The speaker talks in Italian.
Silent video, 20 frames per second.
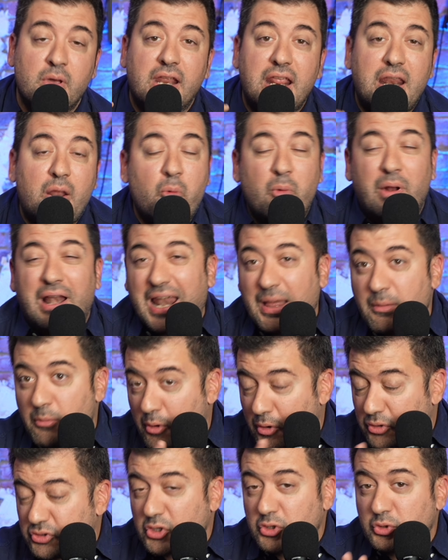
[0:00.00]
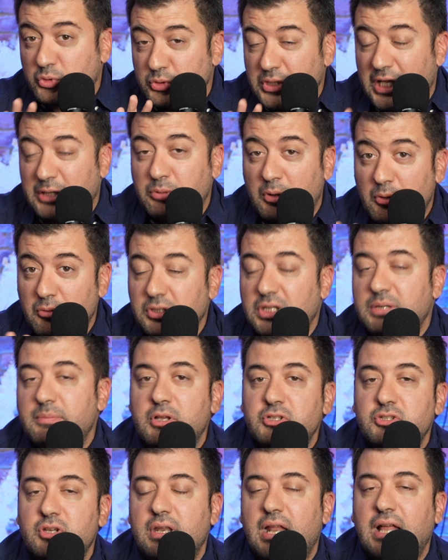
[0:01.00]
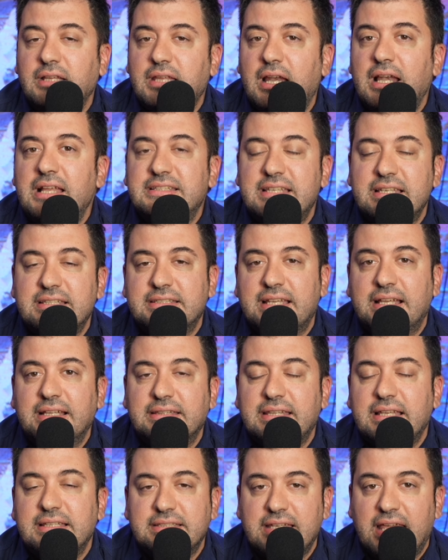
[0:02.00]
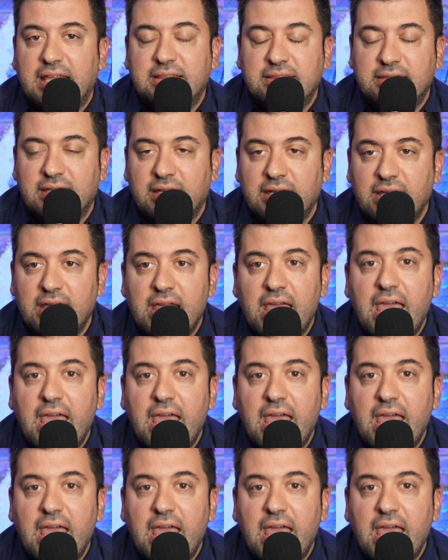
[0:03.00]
Herrera un clamoroso scudetto l'ultima giornata nel 67